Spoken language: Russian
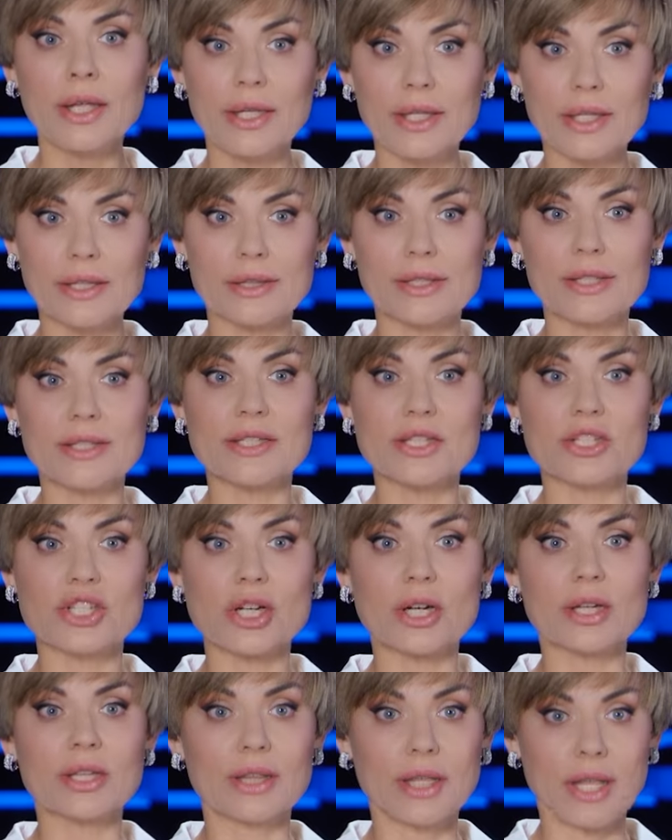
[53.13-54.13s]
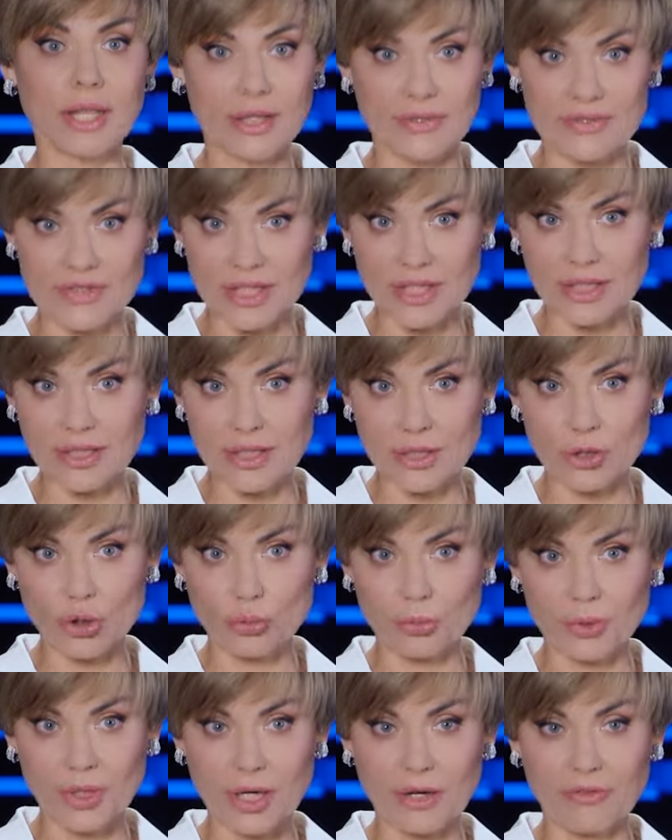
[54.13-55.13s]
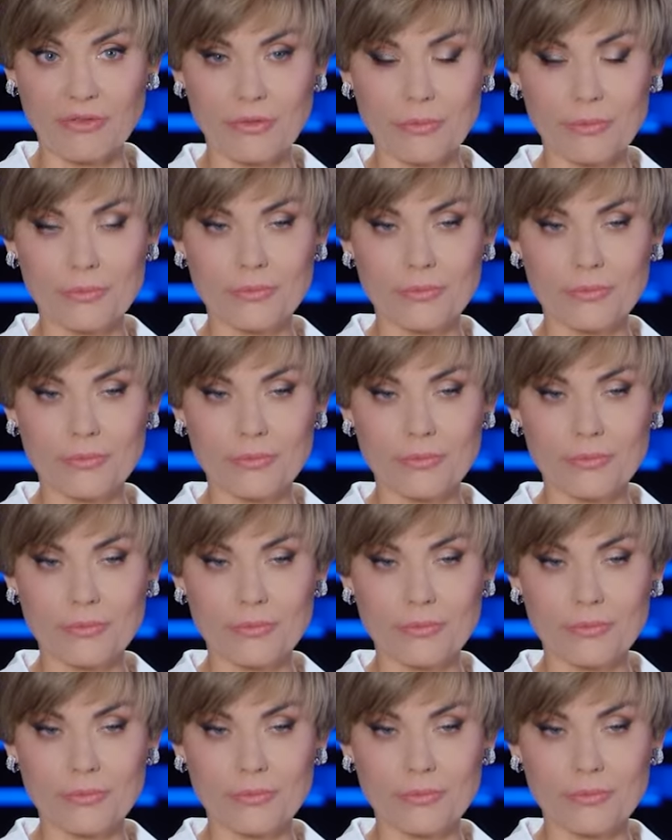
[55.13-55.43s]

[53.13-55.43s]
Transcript: и тысячах натовских наемников.